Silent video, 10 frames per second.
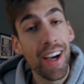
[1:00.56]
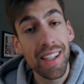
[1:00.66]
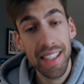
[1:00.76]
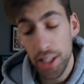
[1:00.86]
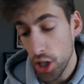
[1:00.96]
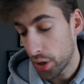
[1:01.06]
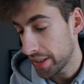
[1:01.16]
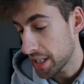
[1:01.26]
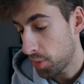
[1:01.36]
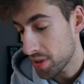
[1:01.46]
Euh, c'est ça, on
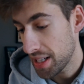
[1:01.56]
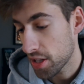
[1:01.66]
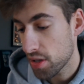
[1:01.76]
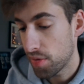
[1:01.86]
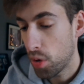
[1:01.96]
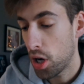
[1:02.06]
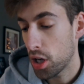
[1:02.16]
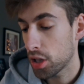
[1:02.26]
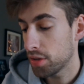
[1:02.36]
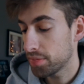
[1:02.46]
était supposé les
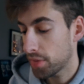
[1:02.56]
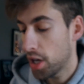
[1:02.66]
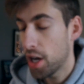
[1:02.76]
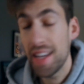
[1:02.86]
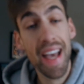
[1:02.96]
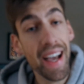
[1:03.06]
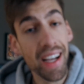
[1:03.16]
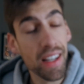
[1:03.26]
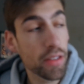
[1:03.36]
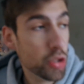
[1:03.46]
recevoir euh, hier
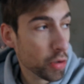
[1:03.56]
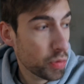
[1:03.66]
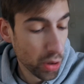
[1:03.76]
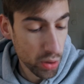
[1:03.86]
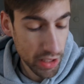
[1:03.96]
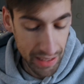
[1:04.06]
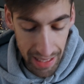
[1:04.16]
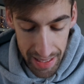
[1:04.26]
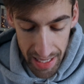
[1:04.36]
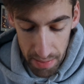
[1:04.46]
sur Puro ce que
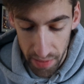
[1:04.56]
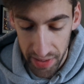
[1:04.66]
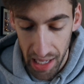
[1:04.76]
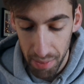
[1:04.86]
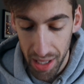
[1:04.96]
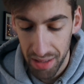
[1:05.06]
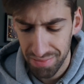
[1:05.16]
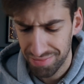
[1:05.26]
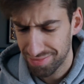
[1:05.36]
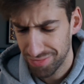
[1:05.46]
ça disait, mais finalement,
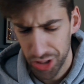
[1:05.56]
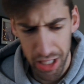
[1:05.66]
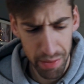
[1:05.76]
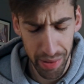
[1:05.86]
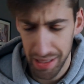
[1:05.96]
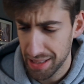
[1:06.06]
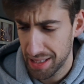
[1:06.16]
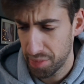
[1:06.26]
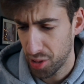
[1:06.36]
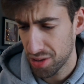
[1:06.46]
je sais pas qu'est-ce qui
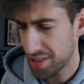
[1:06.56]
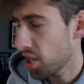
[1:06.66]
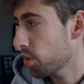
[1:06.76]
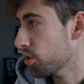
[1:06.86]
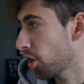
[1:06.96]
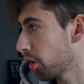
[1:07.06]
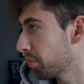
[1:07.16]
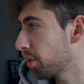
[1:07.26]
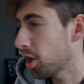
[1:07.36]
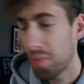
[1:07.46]
s'est passé. Il y a eu genre un
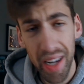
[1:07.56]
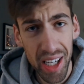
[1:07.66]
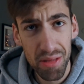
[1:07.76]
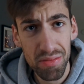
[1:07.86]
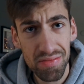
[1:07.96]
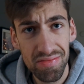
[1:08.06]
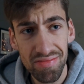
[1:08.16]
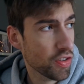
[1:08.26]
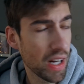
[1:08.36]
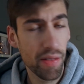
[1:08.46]
problème.
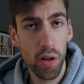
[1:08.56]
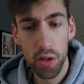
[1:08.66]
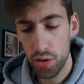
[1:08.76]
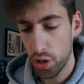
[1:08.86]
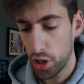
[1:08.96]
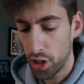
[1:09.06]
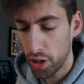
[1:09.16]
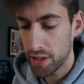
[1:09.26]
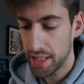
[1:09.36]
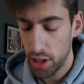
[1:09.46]
Je vais aller voir sur
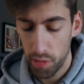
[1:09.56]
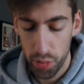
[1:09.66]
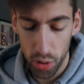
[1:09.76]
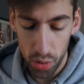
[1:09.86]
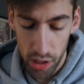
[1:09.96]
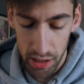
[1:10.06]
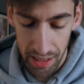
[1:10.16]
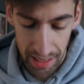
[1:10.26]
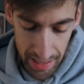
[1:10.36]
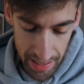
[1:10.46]
le site de Puro là, ce
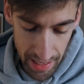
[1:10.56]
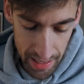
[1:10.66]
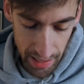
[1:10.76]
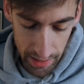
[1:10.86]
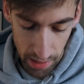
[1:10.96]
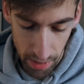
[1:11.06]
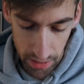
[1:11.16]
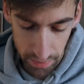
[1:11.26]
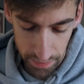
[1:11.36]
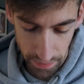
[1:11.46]
que ça disait exactement.